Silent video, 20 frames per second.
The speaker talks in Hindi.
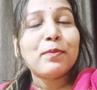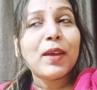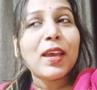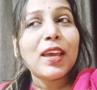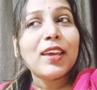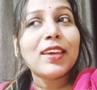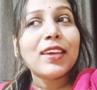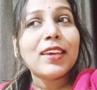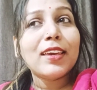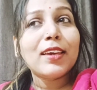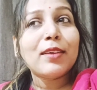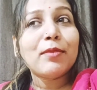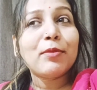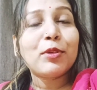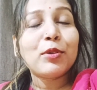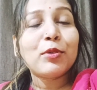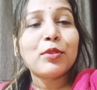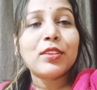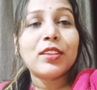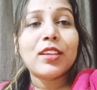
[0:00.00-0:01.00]
मैं एक
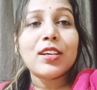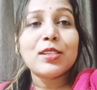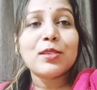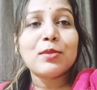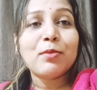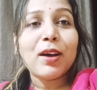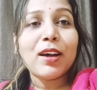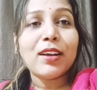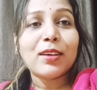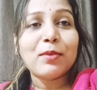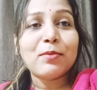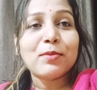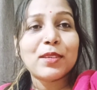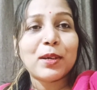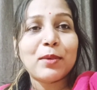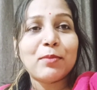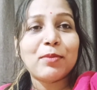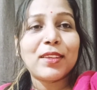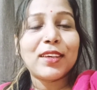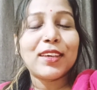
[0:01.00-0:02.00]
वीडियो को दस बार कम
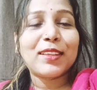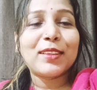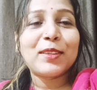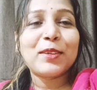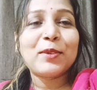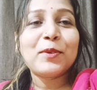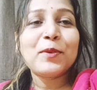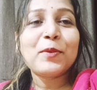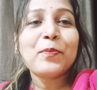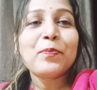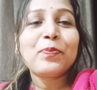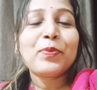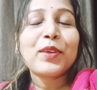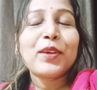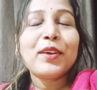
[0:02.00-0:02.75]
से कम देखती हूँ